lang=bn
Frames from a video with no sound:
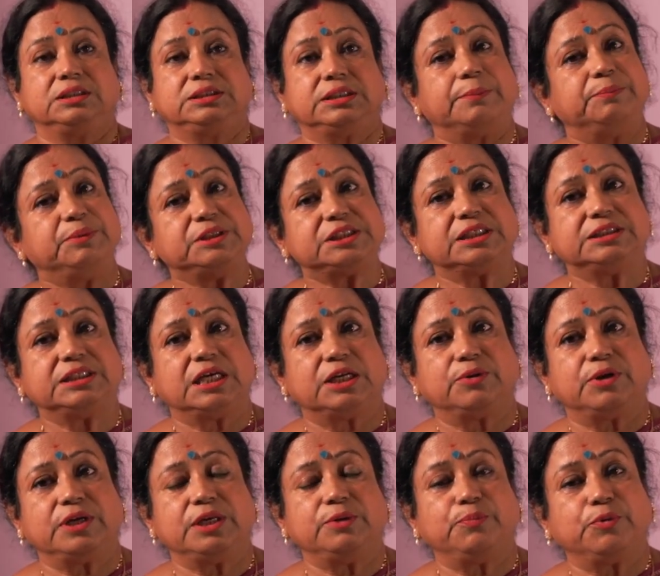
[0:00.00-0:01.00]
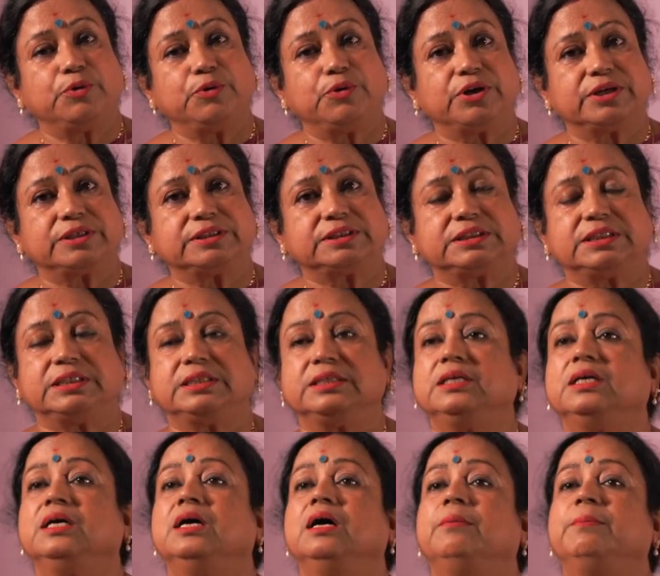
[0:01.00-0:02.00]
ছাব্বিশে জানুয়ারি পনেরো আগস্টের
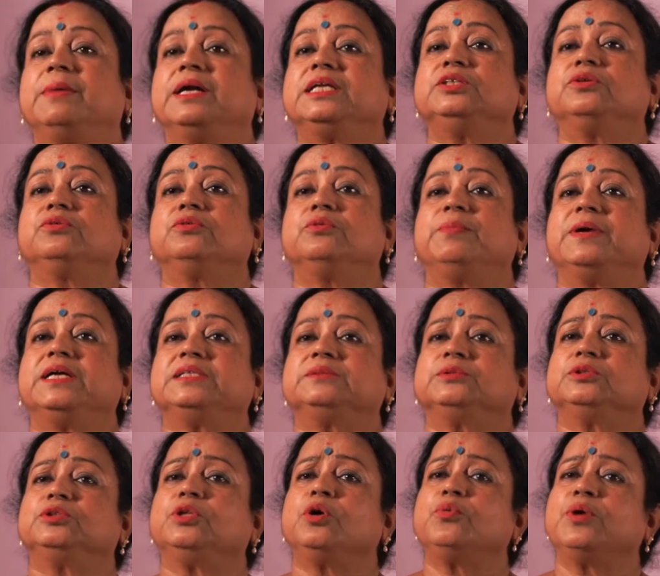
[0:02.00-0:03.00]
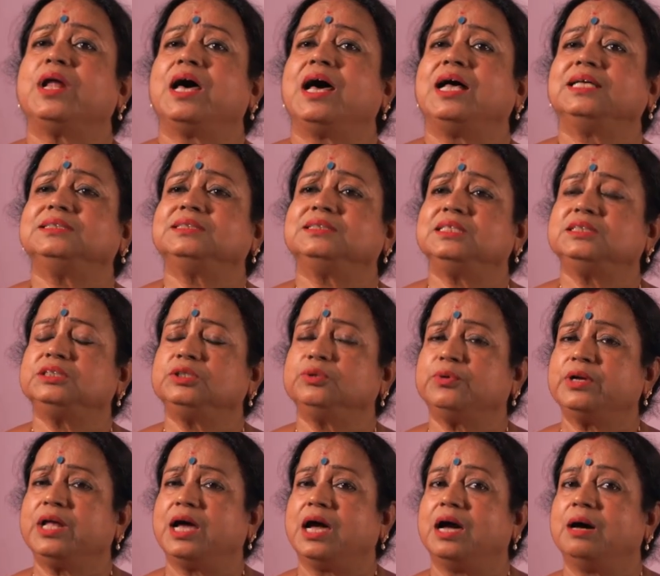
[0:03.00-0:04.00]
মাটি যখন পাচ্ছিল তখন আস্তে আস্তে
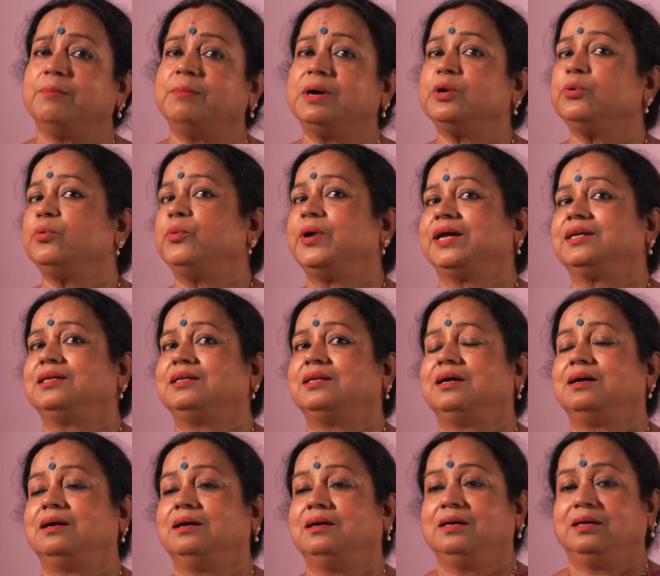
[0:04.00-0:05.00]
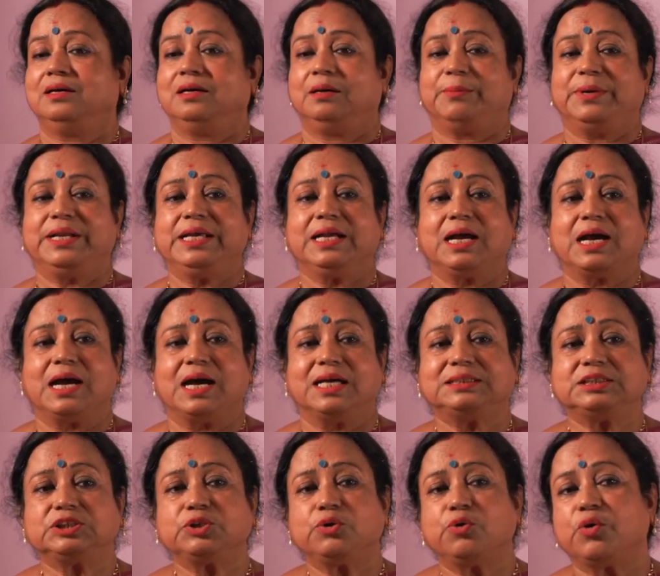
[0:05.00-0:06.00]
করে আমারও একটা মানে
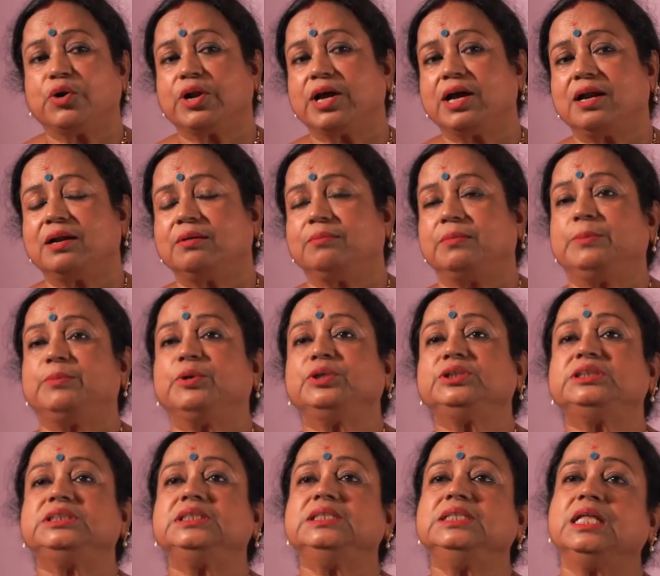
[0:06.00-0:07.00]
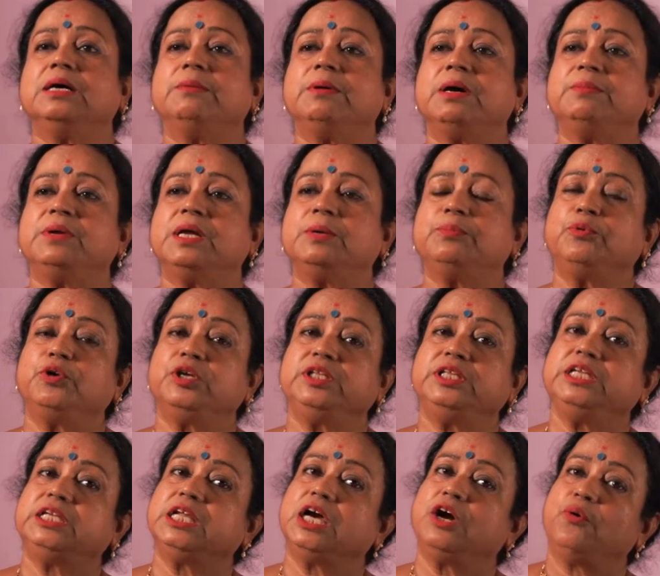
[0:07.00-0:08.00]
কাজ করার এবং চিন্তা ভাবনার
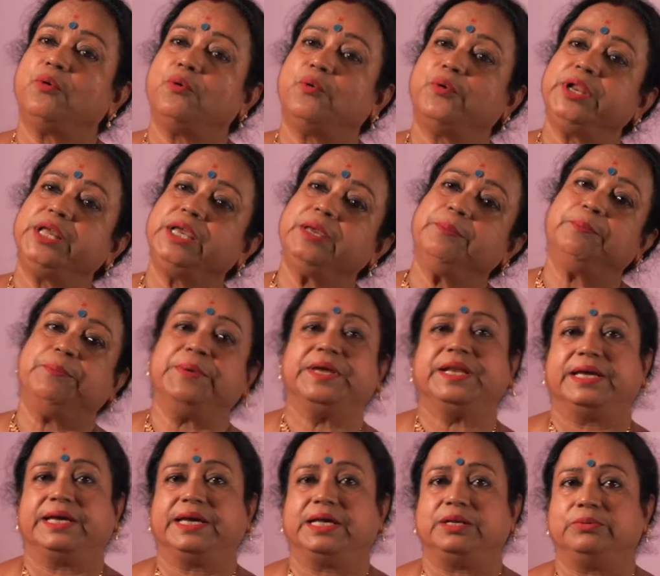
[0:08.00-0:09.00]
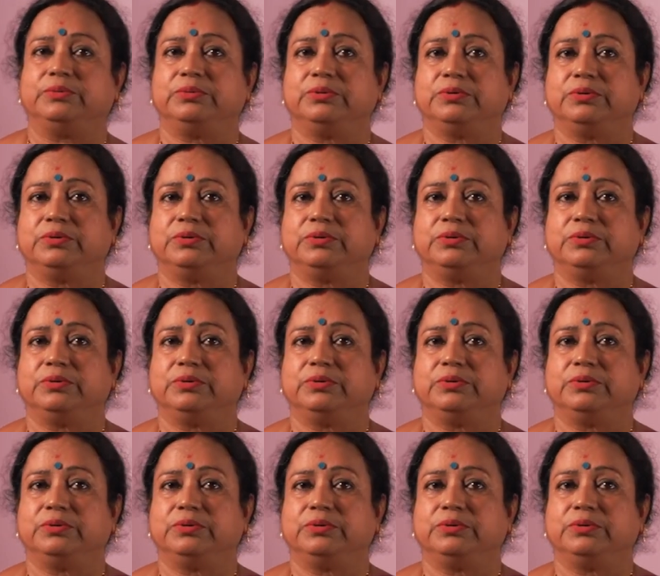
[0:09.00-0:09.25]
পরিধিটা অনেক বেড়ে গেল